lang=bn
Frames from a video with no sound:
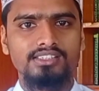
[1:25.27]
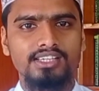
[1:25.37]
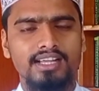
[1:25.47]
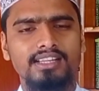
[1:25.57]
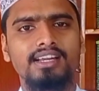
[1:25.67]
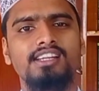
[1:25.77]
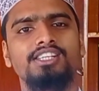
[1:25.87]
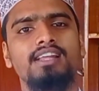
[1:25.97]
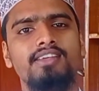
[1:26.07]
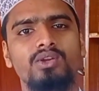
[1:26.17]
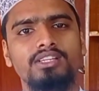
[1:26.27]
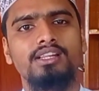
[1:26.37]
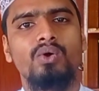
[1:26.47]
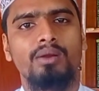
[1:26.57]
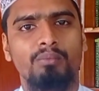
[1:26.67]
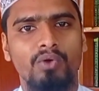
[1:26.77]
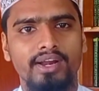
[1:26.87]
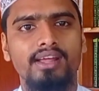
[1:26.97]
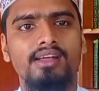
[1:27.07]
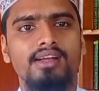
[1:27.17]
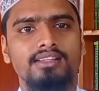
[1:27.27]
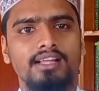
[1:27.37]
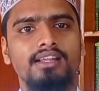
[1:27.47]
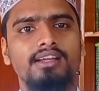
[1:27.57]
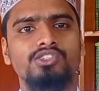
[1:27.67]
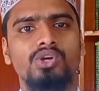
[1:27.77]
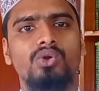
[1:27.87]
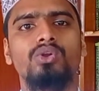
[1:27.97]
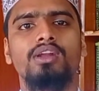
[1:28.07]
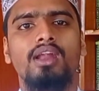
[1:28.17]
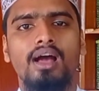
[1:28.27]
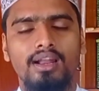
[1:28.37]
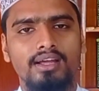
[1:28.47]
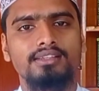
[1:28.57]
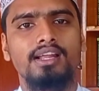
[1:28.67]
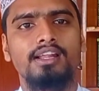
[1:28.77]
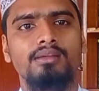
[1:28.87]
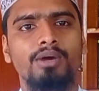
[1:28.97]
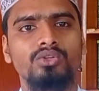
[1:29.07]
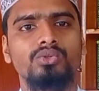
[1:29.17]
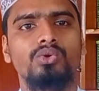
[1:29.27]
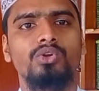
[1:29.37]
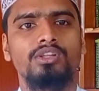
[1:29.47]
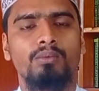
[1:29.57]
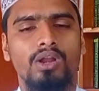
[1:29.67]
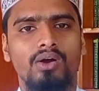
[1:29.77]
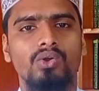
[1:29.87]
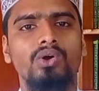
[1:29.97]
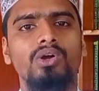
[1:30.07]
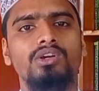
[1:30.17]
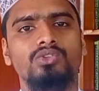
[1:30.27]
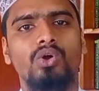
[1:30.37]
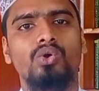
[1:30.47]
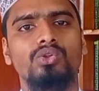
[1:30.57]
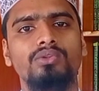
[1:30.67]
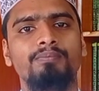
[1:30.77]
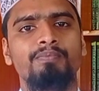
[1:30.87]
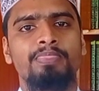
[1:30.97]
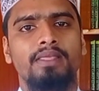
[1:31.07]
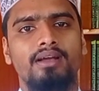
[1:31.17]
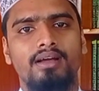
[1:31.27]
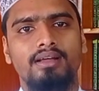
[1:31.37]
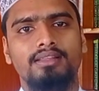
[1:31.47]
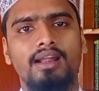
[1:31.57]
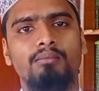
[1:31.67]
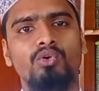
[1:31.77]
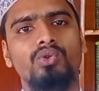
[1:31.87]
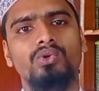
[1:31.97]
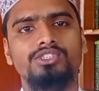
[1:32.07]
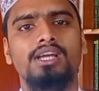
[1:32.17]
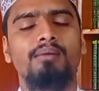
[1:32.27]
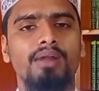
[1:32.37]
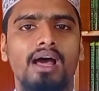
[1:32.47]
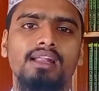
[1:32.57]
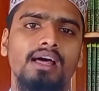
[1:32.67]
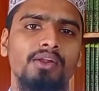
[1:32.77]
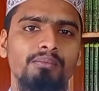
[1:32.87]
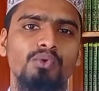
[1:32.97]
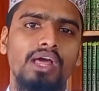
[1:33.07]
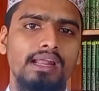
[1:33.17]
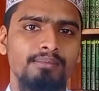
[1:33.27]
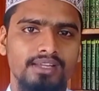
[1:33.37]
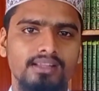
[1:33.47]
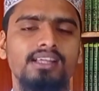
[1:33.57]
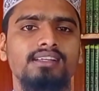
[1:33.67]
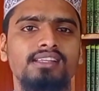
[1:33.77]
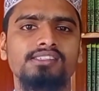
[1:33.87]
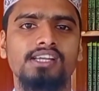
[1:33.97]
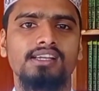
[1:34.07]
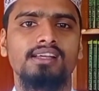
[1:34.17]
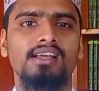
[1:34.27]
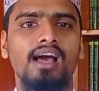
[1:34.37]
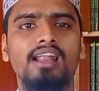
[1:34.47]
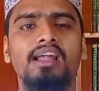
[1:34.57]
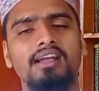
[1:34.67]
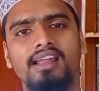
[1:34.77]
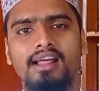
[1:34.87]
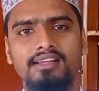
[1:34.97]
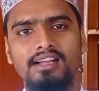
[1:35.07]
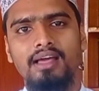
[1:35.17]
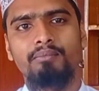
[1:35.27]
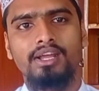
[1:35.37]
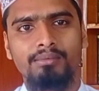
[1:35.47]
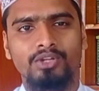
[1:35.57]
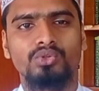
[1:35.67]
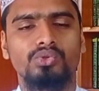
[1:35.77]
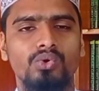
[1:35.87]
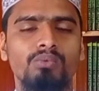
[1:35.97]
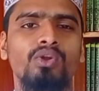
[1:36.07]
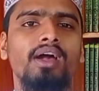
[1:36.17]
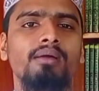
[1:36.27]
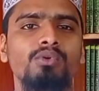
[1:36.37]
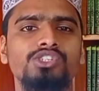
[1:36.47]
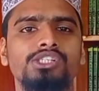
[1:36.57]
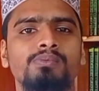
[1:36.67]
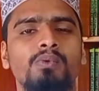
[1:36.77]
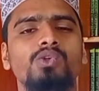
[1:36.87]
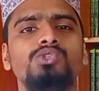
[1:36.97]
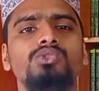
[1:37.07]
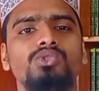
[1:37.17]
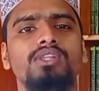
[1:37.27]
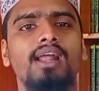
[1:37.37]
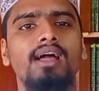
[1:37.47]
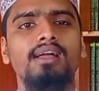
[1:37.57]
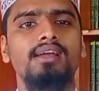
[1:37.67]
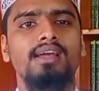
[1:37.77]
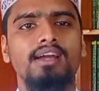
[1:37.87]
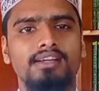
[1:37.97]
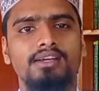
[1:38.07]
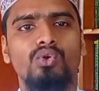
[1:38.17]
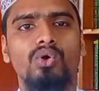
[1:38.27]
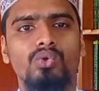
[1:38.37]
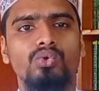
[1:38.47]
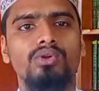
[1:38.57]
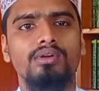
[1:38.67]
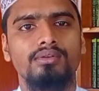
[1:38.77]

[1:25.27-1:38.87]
যে তাদেরকে স্বাধীনতা দেওয়ার পরে তাদেরকে যখন আল্লাহ তালার ইবাদত করতে বলা হলো তখন তারা বলল যে আমরা আল্লাহ রব্বুল আলমিনকে দেখতে চাই আল্লাহকে না দেখলে আমরা ইবাদত করব না এবং শেষ পর্যন্ত তারা একটি গরুর